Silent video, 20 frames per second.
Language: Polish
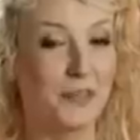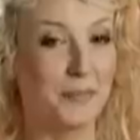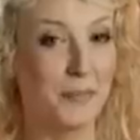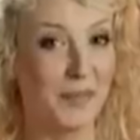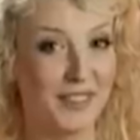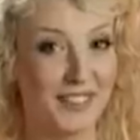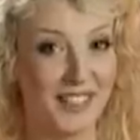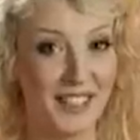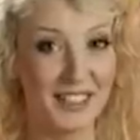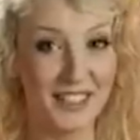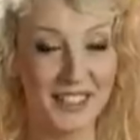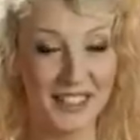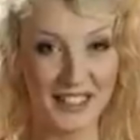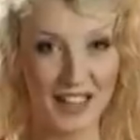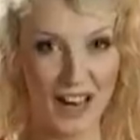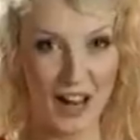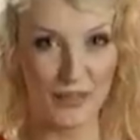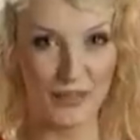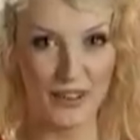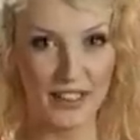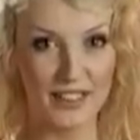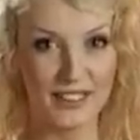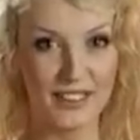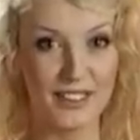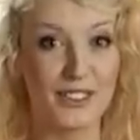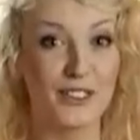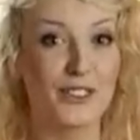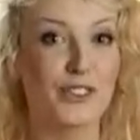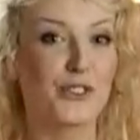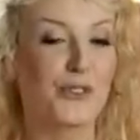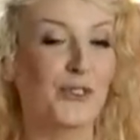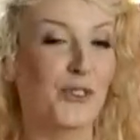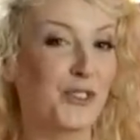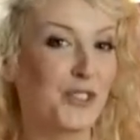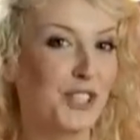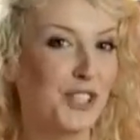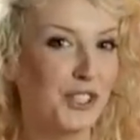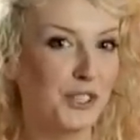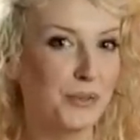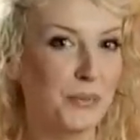Specjalnie dla Was
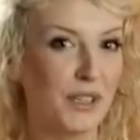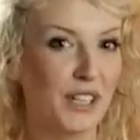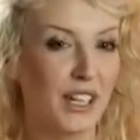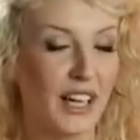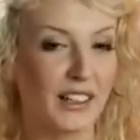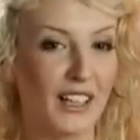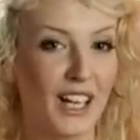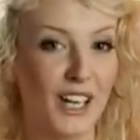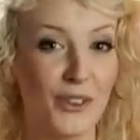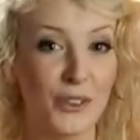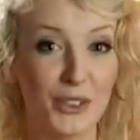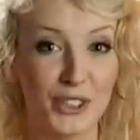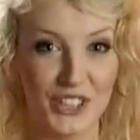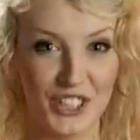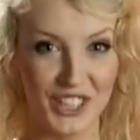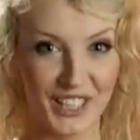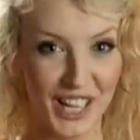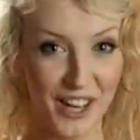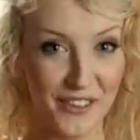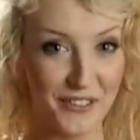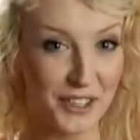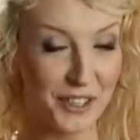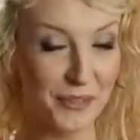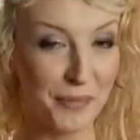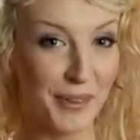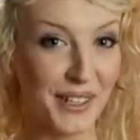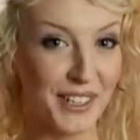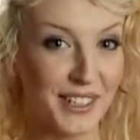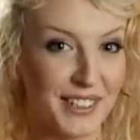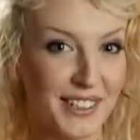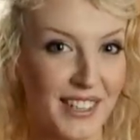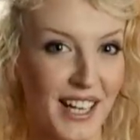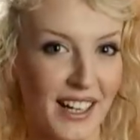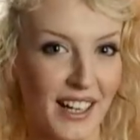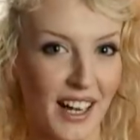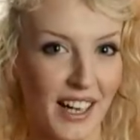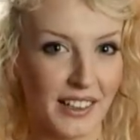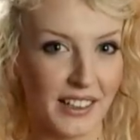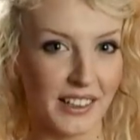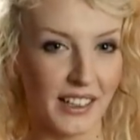stworzyliśmy katalog ciekawych miejsc na
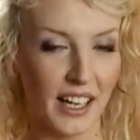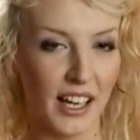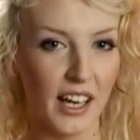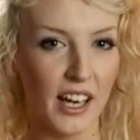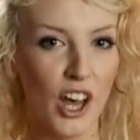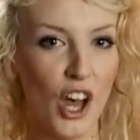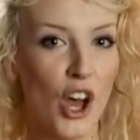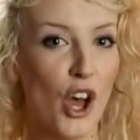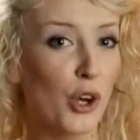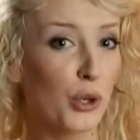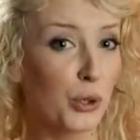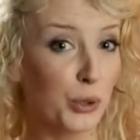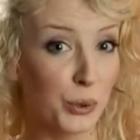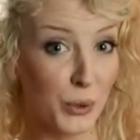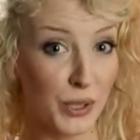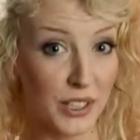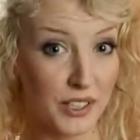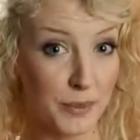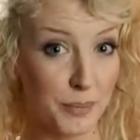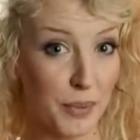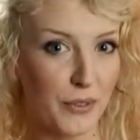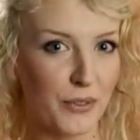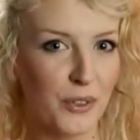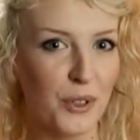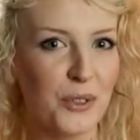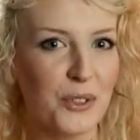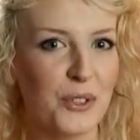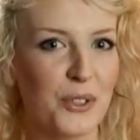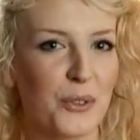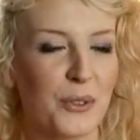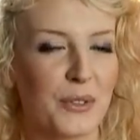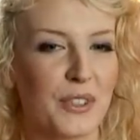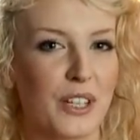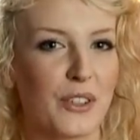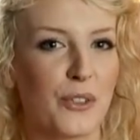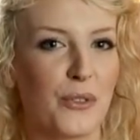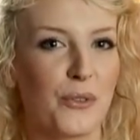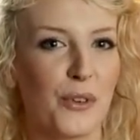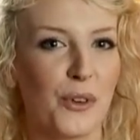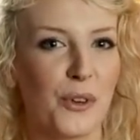randkę, które z pewnością
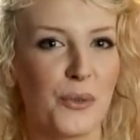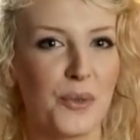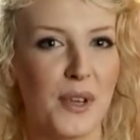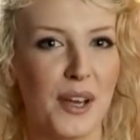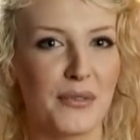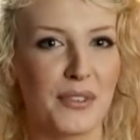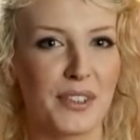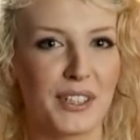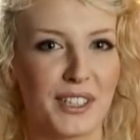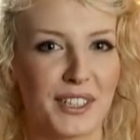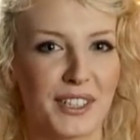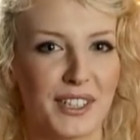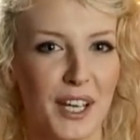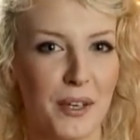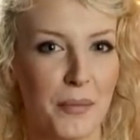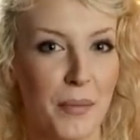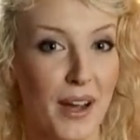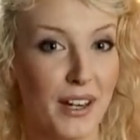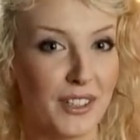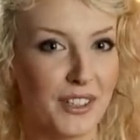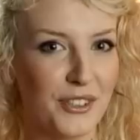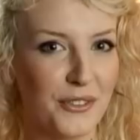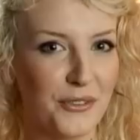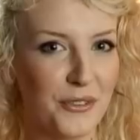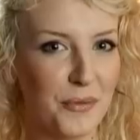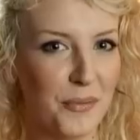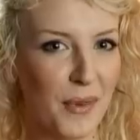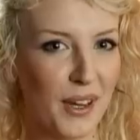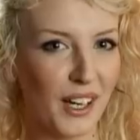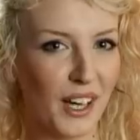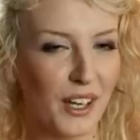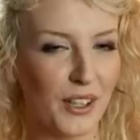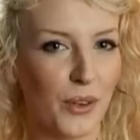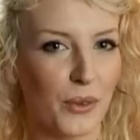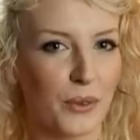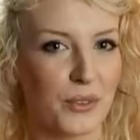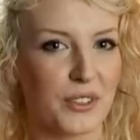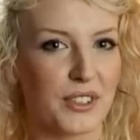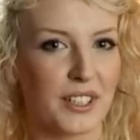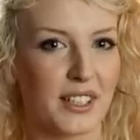zadowolą nawet tych najbardziej
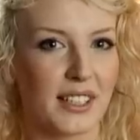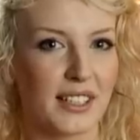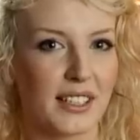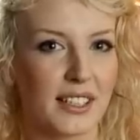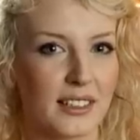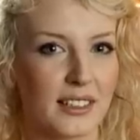wymagających.